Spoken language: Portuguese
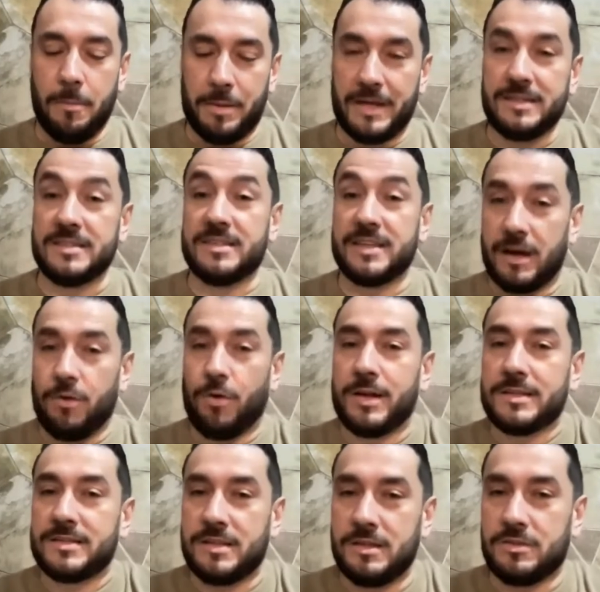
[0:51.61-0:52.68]
para dizer
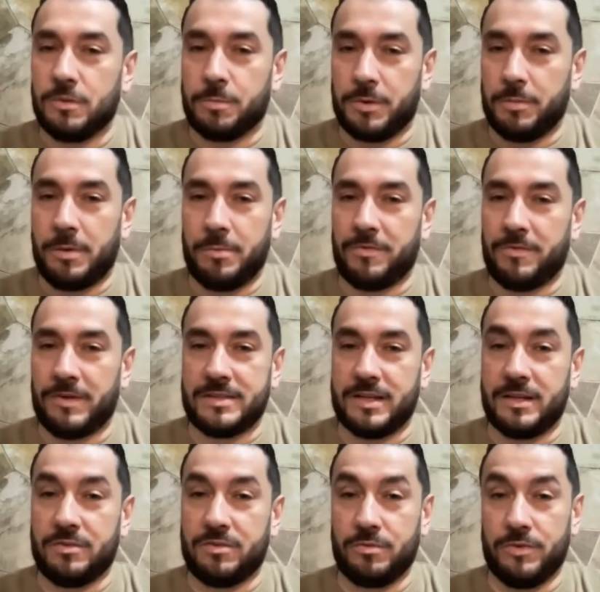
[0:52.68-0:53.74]
agora sim seu problema vai ser
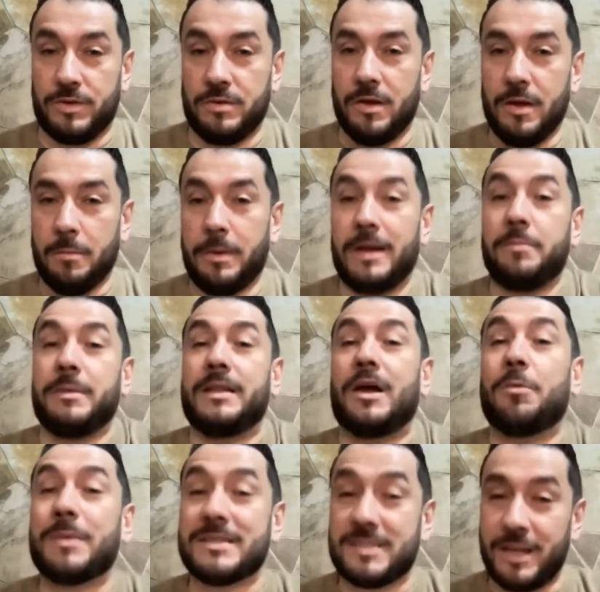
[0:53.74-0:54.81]
resolvido, para ele me
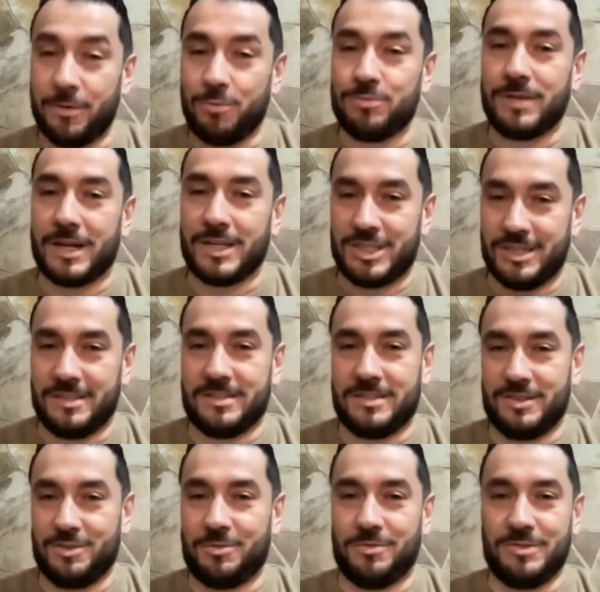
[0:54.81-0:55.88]
dar uma segunda
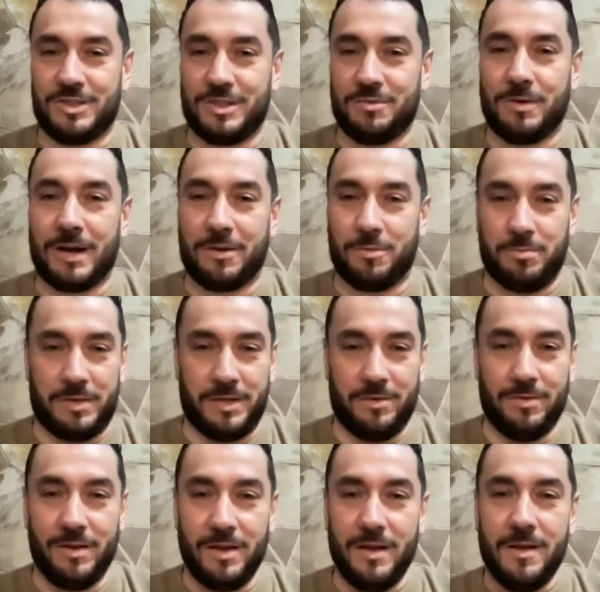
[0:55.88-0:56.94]
chance de continuar
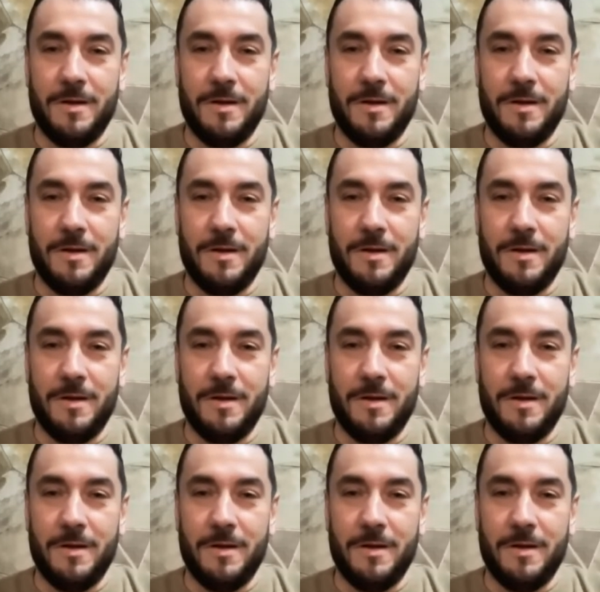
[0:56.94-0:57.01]
comigo.